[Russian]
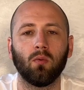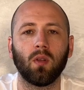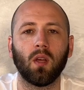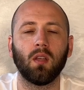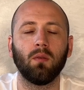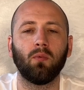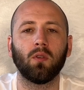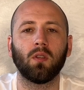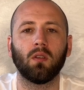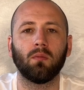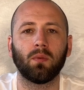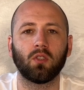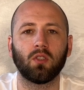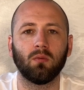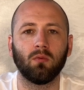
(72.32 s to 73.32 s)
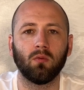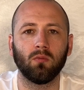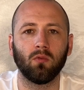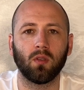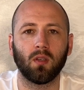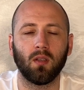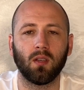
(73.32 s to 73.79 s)
я не понял, почему,
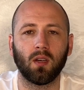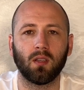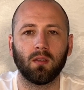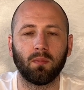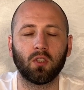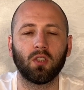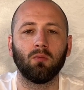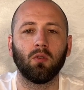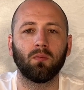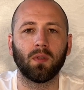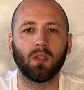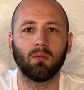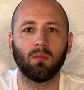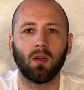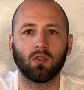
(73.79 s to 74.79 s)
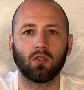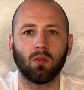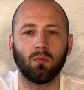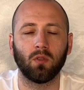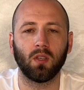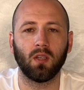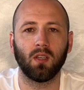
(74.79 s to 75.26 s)
многие не хотели, почему он понимает, что
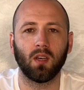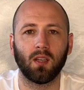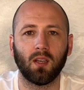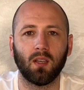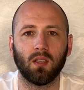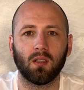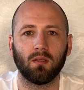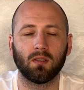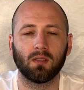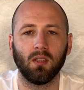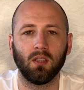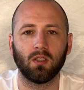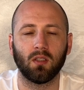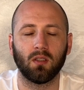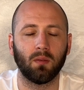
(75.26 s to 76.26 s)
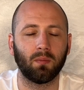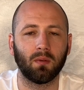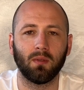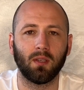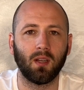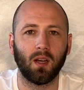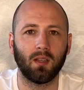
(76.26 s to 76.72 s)
многие не хотели этого слышать.
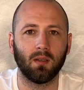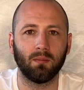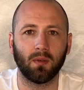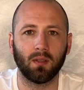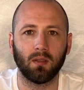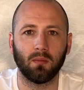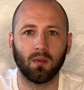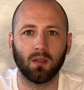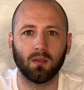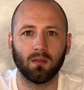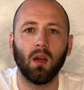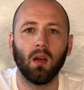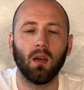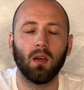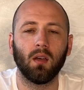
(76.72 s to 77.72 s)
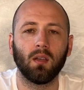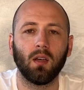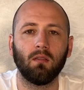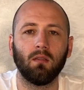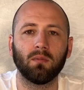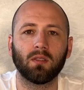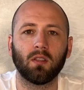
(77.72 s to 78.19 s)
Например, я не понимаю. Э, я
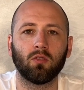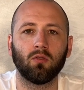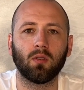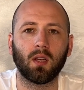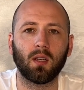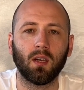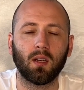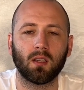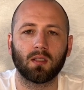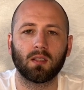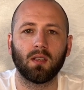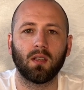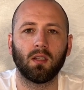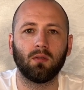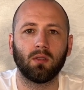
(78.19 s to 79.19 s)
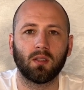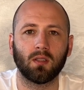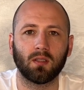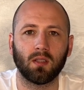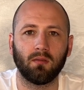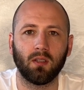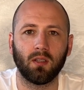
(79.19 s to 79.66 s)
вам скажу, как я расцениваю это
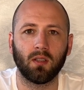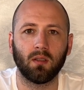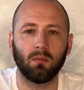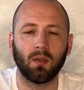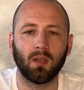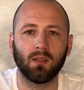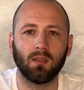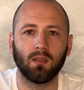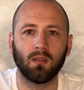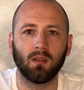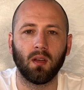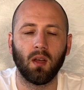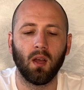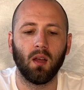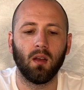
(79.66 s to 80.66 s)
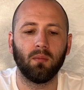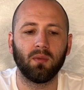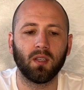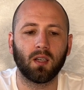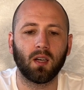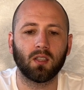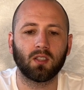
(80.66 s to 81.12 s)
заявление Байдена.
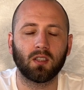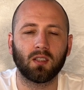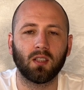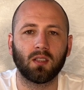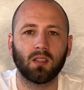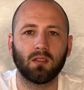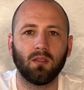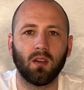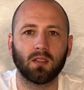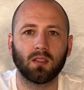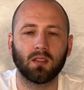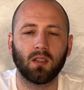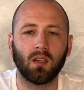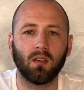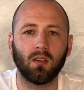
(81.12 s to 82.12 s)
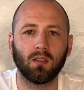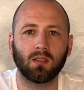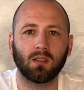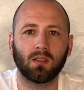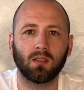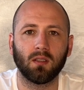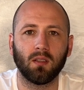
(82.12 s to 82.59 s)
Мне кажется, это связано
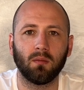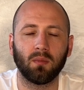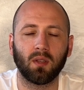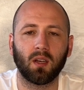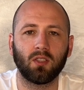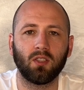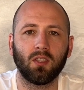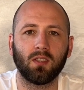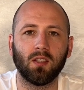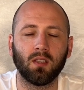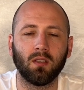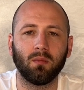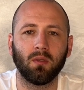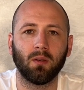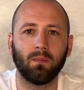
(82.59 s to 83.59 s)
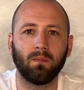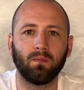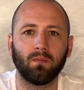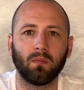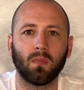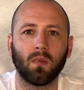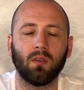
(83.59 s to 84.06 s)
с
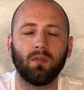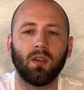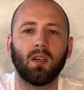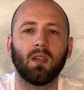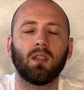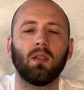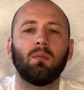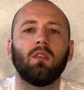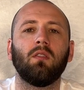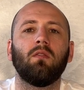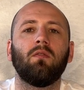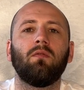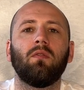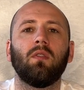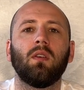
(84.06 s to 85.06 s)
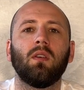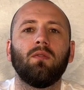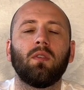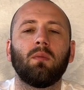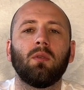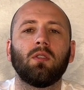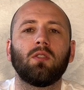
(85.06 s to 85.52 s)
многочисленными выходами в
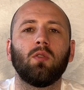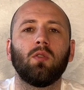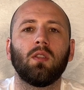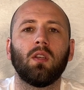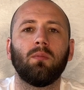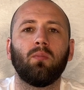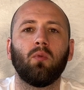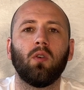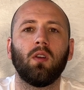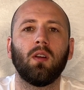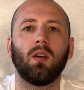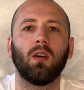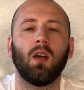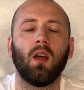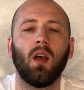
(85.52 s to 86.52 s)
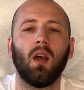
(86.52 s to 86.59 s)
информационное поле